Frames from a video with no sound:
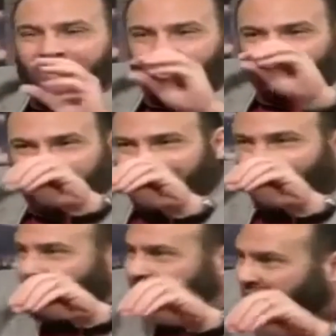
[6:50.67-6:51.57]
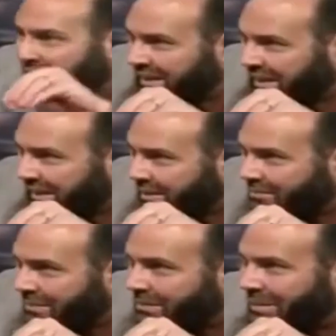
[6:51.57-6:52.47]
يعني خد بالك الوظيفة دي
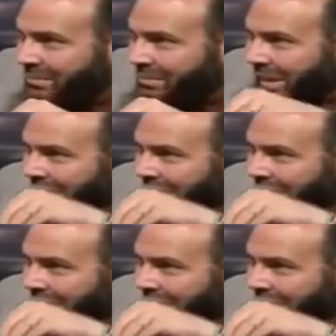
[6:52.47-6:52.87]
ما, ما,